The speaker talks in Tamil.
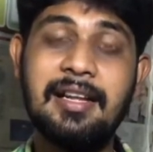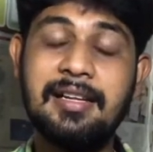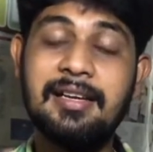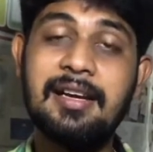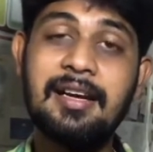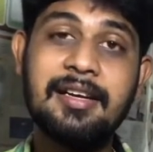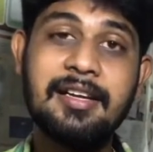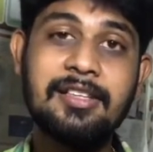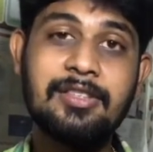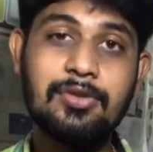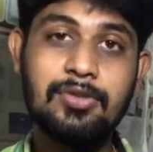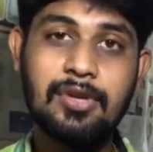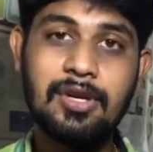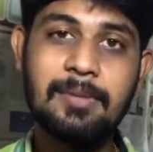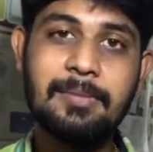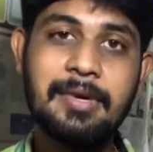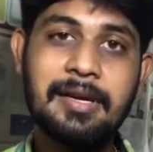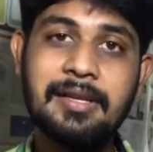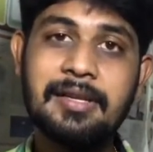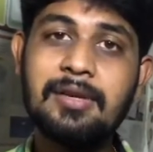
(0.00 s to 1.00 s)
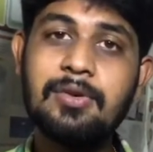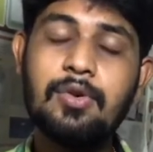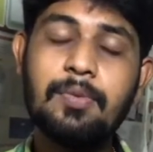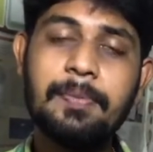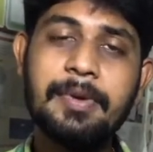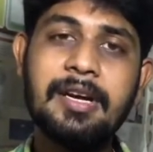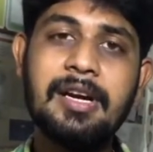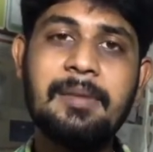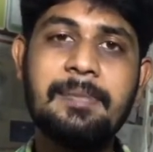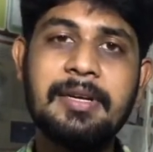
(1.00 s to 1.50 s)
நான் நேற்று சொன்ன மாதிரி தான்
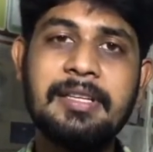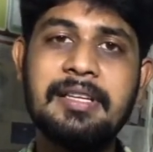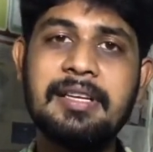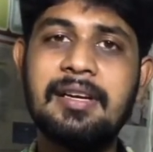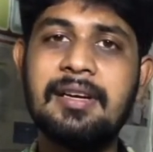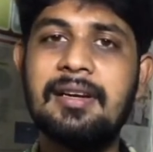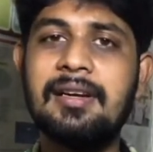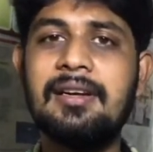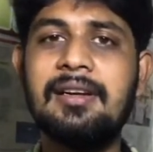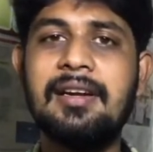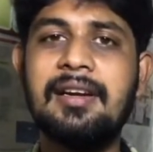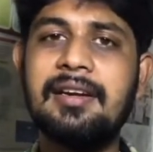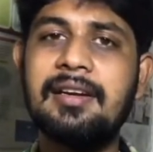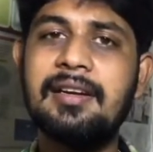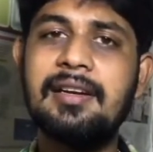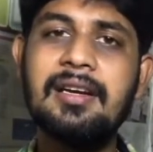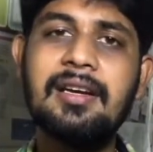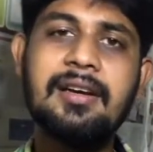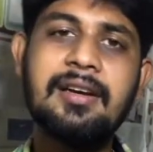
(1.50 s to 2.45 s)
குப்பைகள் பார்த்தீங்கன்னா நிறைய